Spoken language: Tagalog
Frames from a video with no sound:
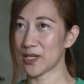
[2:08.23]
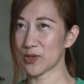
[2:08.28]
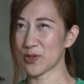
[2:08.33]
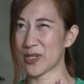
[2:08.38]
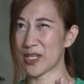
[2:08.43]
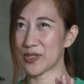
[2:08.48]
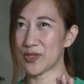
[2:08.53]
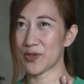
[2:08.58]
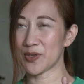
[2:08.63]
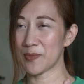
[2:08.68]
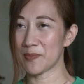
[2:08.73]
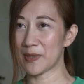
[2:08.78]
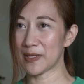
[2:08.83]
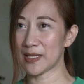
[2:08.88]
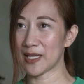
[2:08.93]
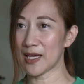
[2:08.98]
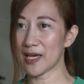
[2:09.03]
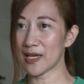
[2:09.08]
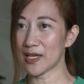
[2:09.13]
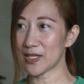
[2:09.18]
katulad ng iba
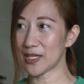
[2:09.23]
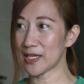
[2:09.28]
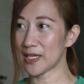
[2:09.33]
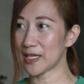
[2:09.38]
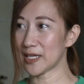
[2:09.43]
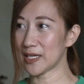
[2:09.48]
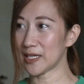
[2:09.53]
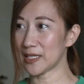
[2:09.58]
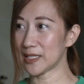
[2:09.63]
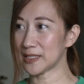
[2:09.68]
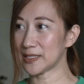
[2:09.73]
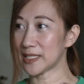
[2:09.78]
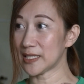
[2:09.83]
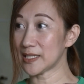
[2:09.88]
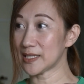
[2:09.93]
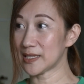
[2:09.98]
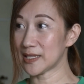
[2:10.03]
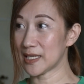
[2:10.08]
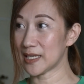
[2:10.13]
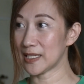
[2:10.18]

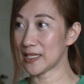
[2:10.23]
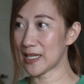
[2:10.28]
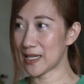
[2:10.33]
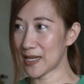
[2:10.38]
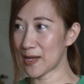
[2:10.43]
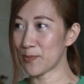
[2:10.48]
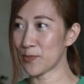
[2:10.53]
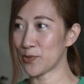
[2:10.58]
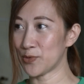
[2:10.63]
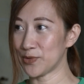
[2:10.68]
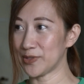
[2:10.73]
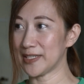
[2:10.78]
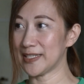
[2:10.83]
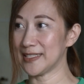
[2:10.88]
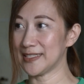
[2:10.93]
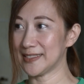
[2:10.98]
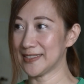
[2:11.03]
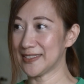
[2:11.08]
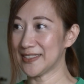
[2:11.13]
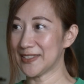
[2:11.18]
nakakasakit ng
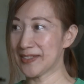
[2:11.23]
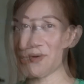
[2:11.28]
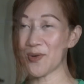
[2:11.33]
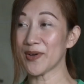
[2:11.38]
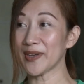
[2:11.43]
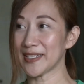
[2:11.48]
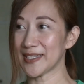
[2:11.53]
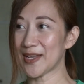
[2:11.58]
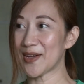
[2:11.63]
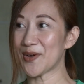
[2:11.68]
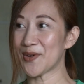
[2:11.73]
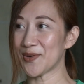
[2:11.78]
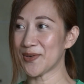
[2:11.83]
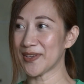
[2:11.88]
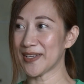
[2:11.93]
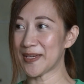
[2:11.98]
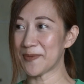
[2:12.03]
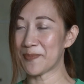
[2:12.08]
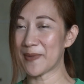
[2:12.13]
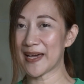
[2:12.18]
lalamunan. Okay na
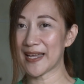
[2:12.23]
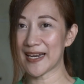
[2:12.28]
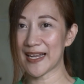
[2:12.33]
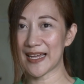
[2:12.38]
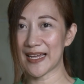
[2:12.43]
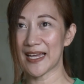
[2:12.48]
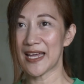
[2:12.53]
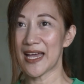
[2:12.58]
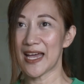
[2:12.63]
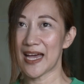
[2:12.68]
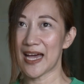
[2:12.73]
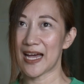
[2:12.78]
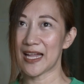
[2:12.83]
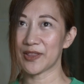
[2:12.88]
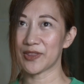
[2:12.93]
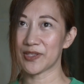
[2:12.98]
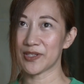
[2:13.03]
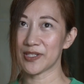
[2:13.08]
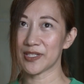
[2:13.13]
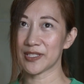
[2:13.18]
okay. Parang
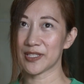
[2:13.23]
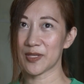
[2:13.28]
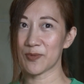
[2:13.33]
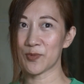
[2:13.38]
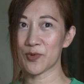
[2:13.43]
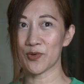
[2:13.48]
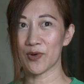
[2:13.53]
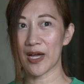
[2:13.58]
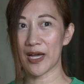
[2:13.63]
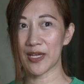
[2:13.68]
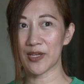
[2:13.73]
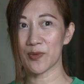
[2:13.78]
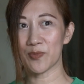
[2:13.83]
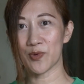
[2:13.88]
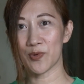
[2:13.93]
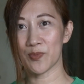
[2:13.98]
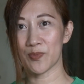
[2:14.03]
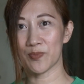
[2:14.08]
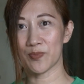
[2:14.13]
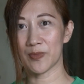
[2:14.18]
alternative kung ayaw
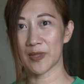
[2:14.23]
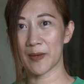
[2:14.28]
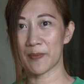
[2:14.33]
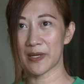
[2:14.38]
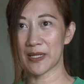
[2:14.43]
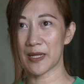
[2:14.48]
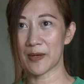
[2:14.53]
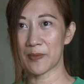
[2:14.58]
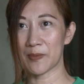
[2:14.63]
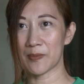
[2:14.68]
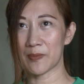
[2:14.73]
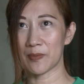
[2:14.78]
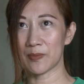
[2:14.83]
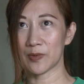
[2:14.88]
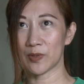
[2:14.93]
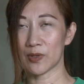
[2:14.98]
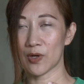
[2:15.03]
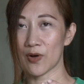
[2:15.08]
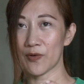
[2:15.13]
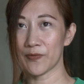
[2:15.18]
mo naman ng
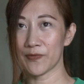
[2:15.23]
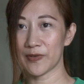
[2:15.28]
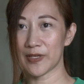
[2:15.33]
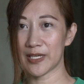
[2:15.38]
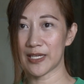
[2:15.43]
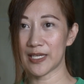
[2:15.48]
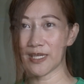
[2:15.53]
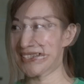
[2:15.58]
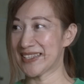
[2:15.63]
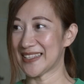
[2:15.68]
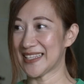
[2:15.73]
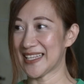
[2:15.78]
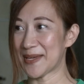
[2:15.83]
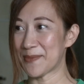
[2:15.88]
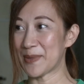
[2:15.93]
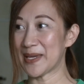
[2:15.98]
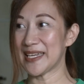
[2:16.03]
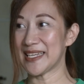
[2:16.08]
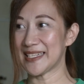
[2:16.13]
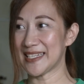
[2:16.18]
coffee na
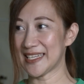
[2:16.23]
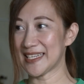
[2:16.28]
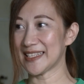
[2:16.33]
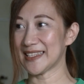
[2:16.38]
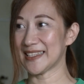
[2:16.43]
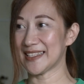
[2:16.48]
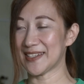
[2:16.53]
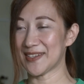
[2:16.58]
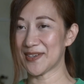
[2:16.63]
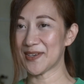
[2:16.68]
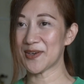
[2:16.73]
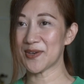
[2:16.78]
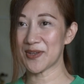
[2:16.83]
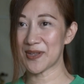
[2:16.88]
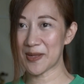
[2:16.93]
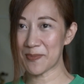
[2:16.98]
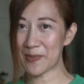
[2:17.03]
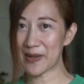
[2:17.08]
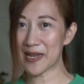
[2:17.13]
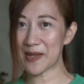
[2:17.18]
mainit. Oo,
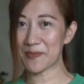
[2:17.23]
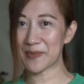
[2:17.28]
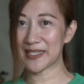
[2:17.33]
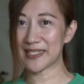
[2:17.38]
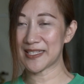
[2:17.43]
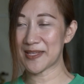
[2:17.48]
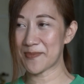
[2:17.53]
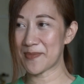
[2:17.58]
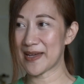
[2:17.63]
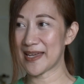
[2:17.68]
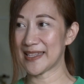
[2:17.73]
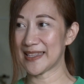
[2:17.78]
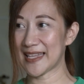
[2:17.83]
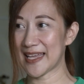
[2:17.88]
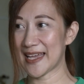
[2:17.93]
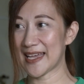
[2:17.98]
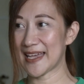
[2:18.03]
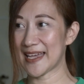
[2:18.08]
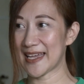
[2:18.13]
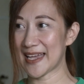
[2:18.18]
malamig naman
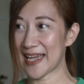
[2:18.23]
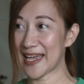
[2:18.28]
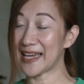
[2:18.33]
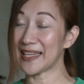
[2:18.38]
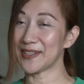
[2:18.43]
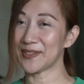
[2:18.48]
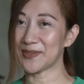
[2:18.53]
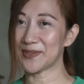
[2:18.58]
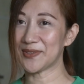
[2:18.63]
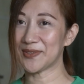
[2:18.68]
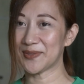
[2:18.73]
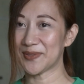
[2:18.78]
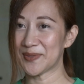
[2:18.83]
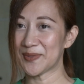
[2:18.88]
na ano,